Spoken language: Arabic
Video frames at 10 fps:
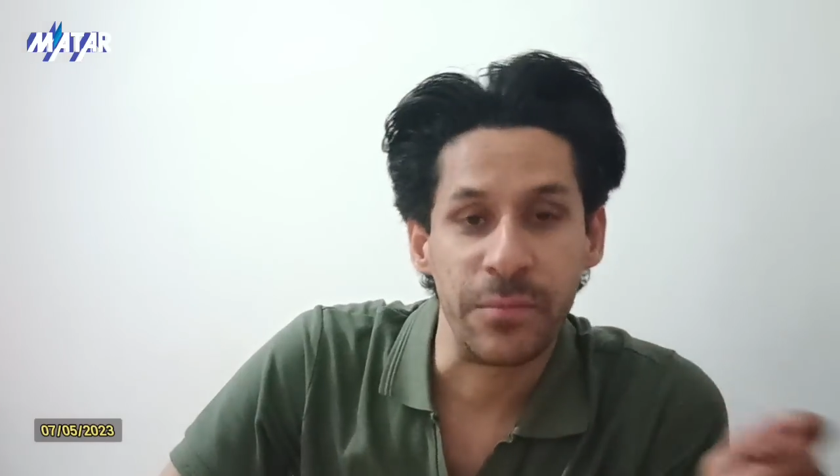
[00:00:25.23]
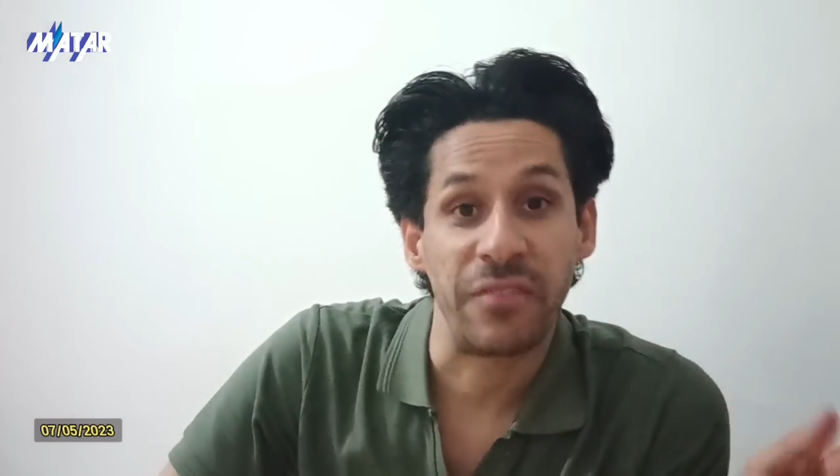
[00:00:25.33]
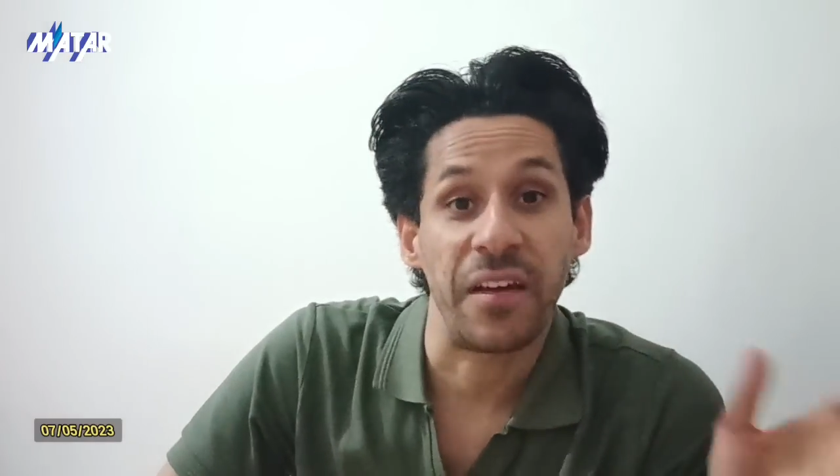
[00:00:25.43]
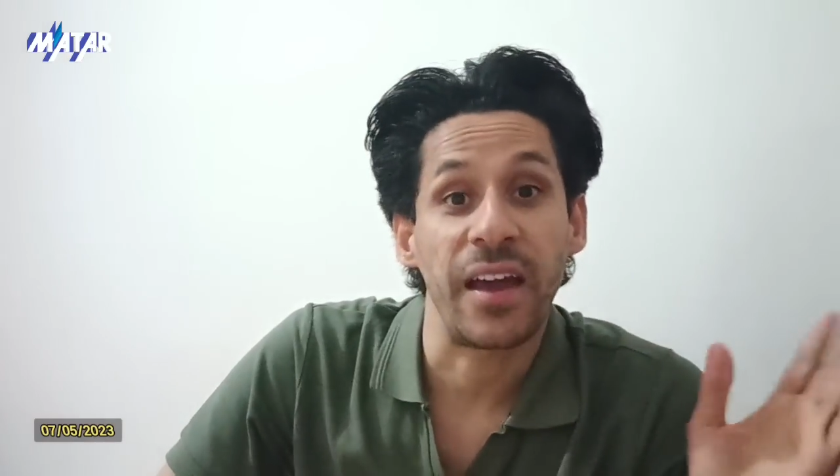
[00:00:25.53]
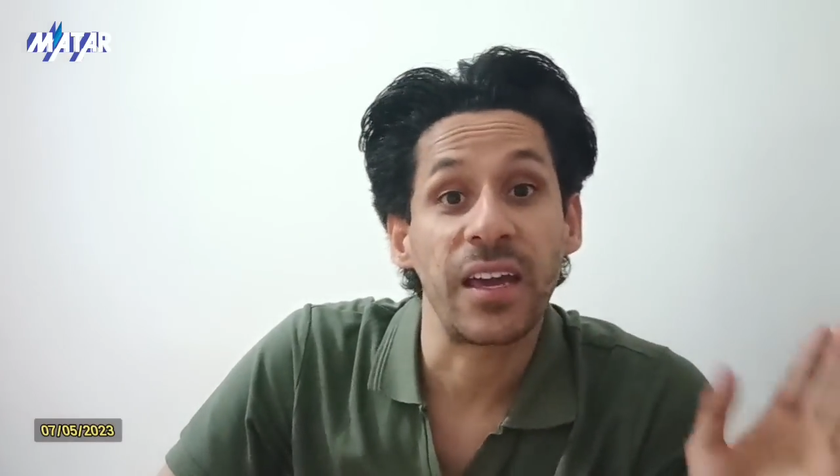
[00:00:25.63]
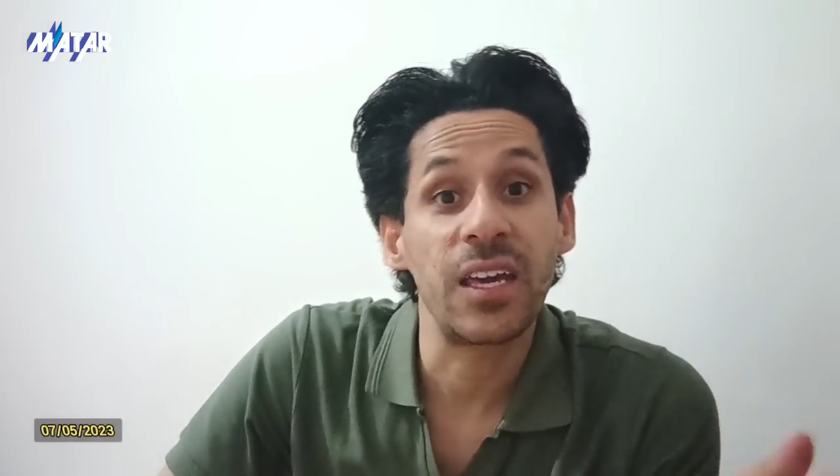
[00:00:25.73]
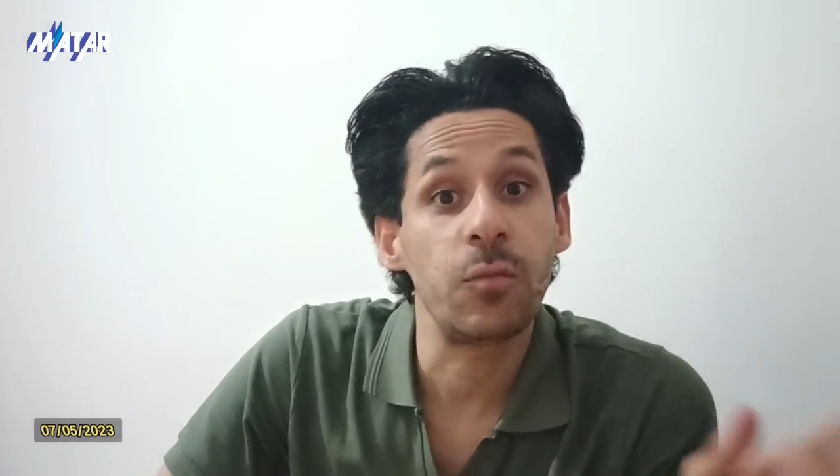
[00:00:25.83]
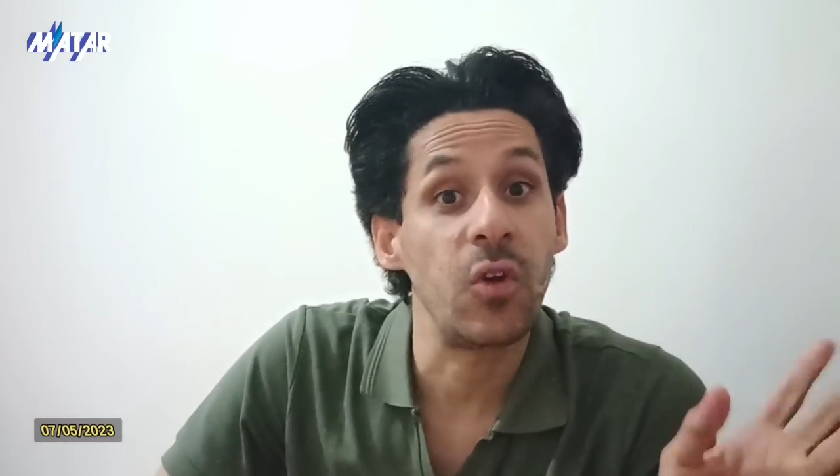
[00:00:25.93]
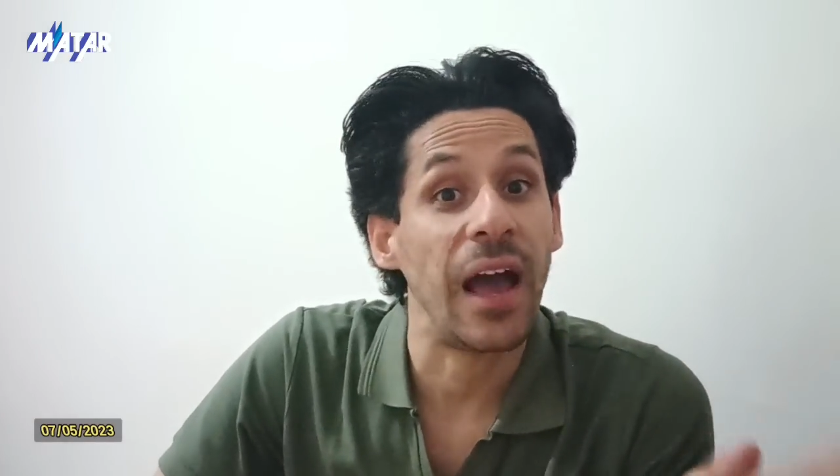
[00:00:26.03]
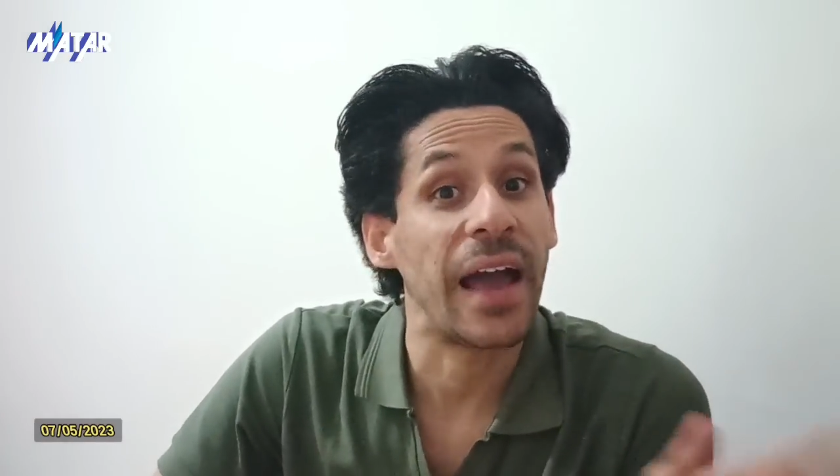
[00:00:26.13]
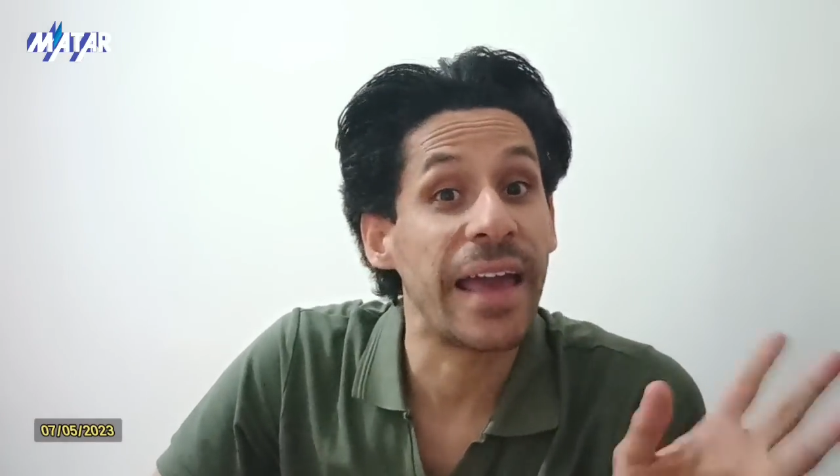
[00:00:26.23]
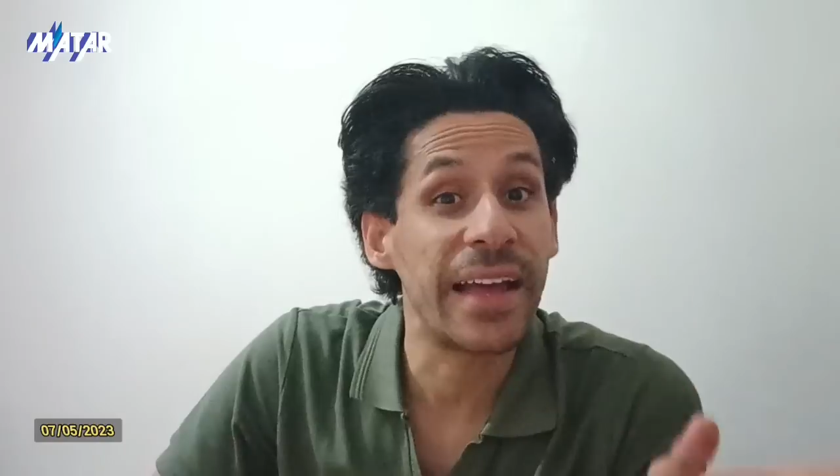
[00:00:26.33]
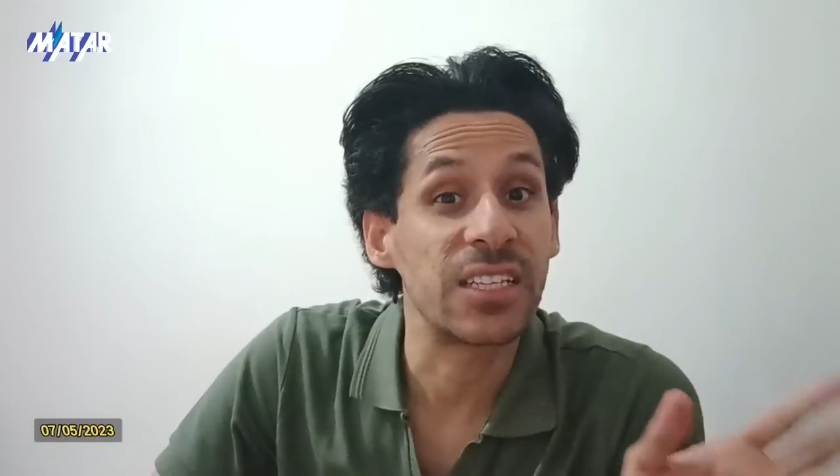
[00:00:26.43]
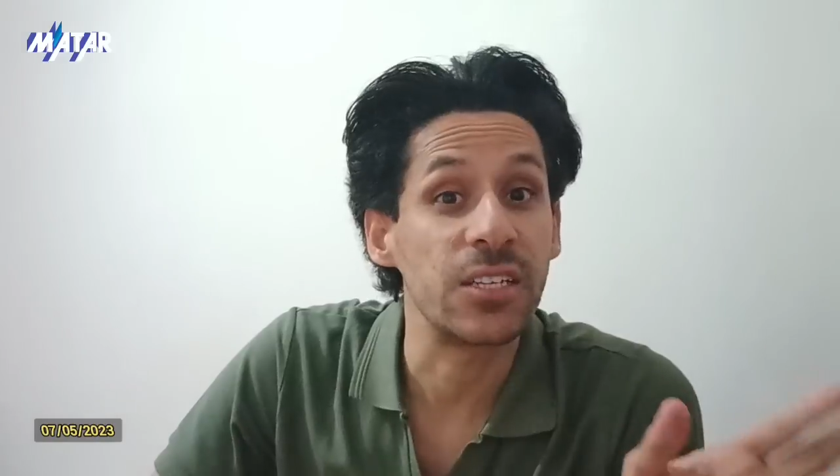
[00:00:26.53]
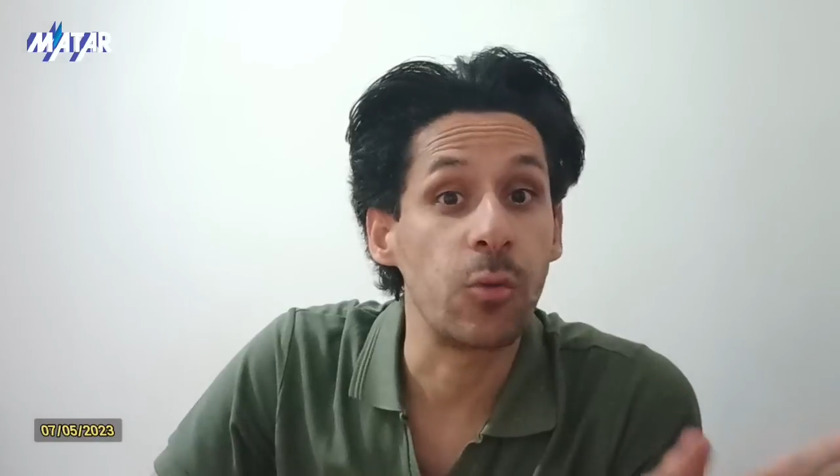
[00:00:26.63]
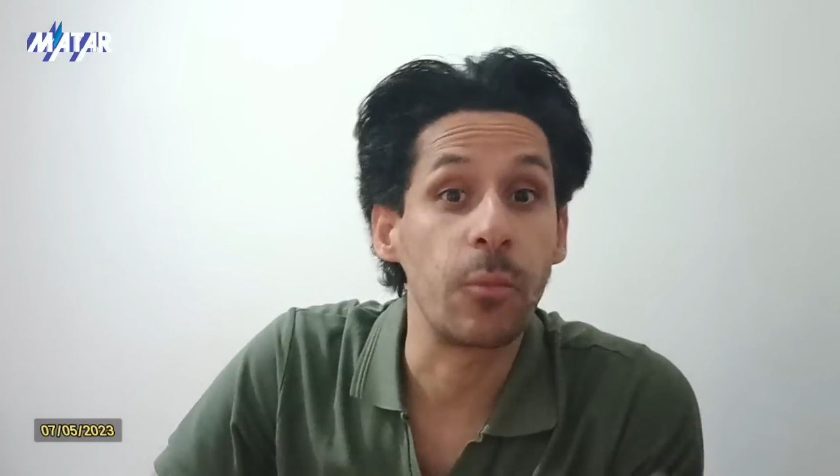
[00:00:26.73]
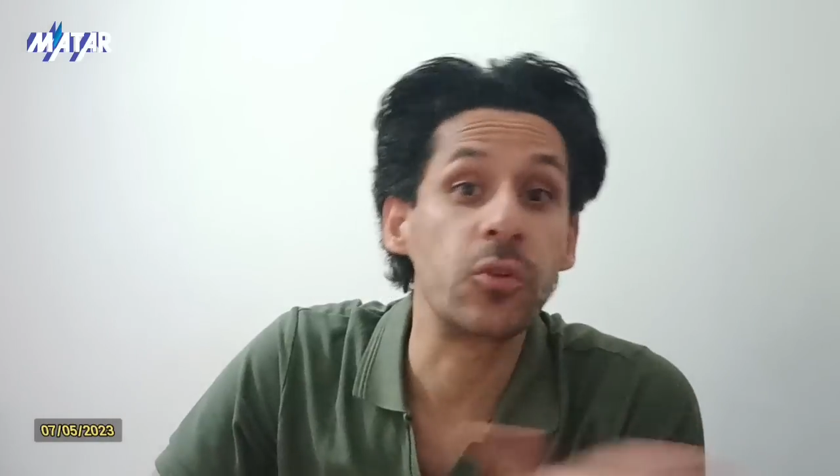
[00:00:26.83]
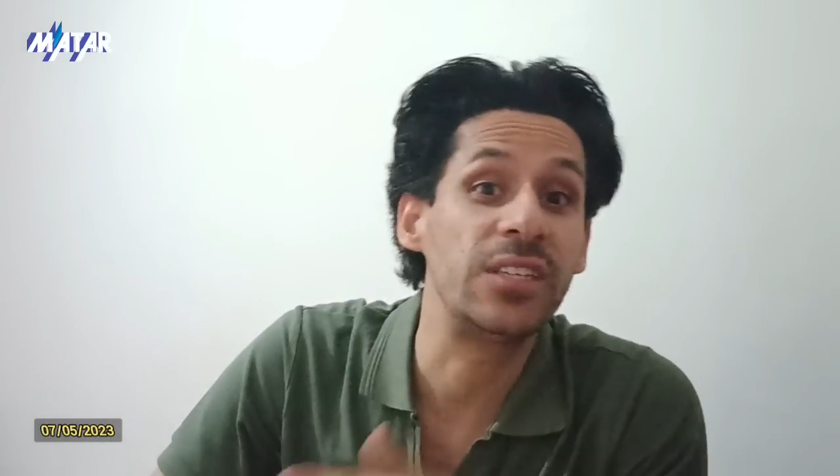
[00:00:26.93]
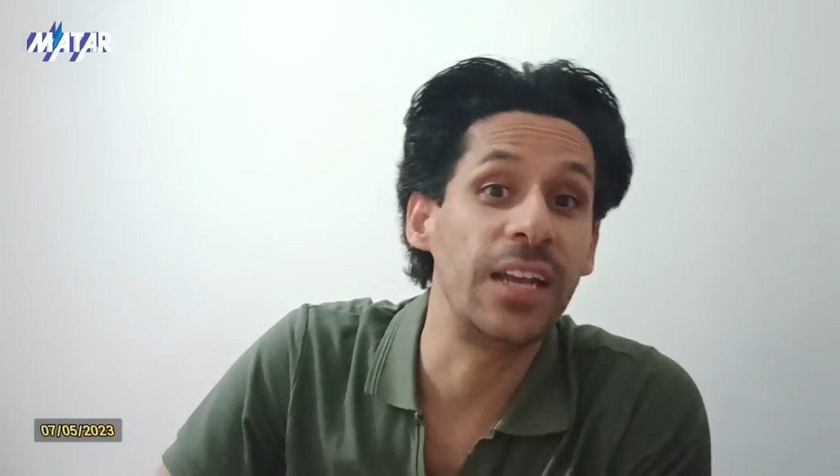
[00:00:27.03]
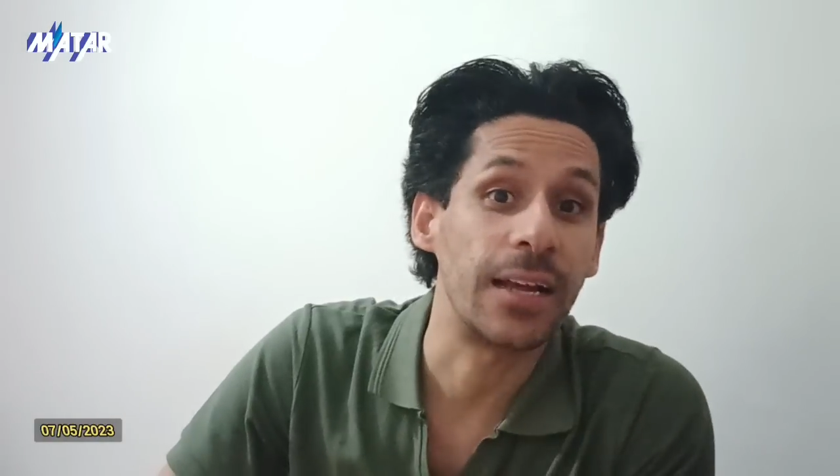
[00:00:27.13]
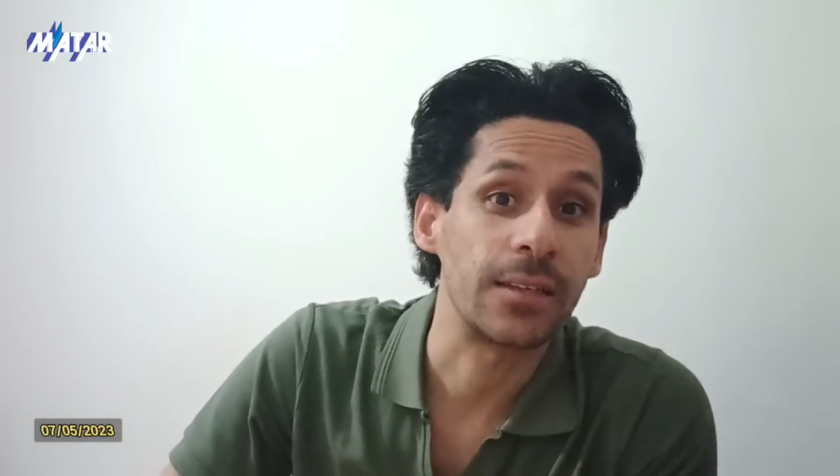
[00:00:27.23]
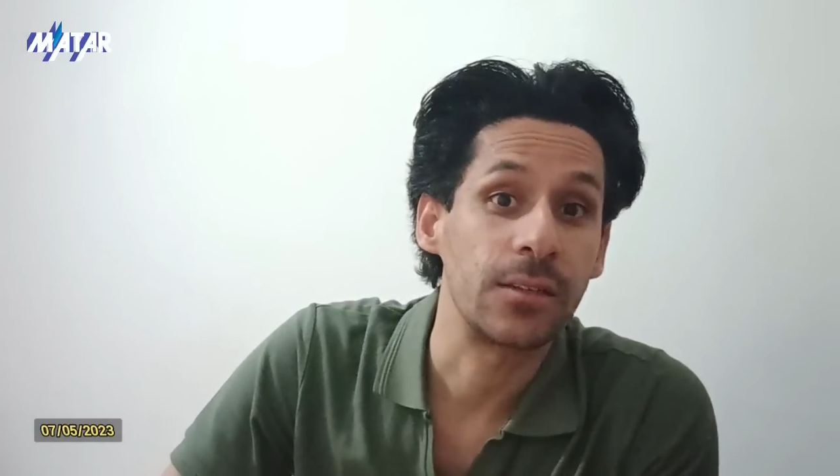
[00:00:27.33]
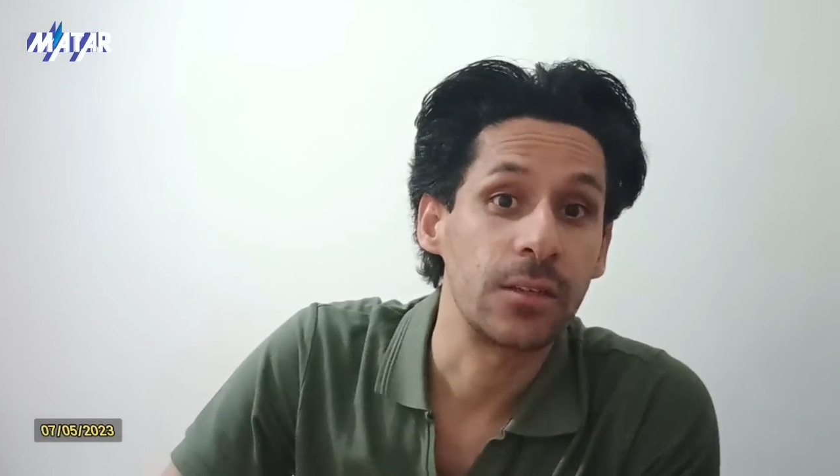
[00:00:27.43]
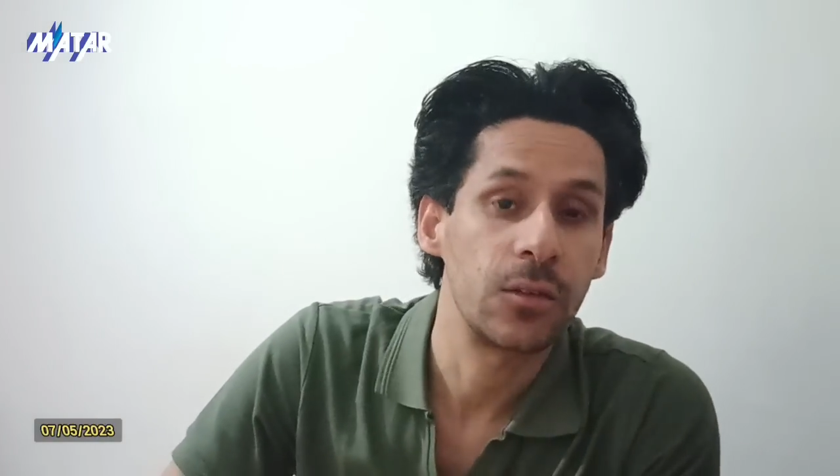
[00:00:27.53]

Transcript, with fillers: مفاهيم الحياه وبدلت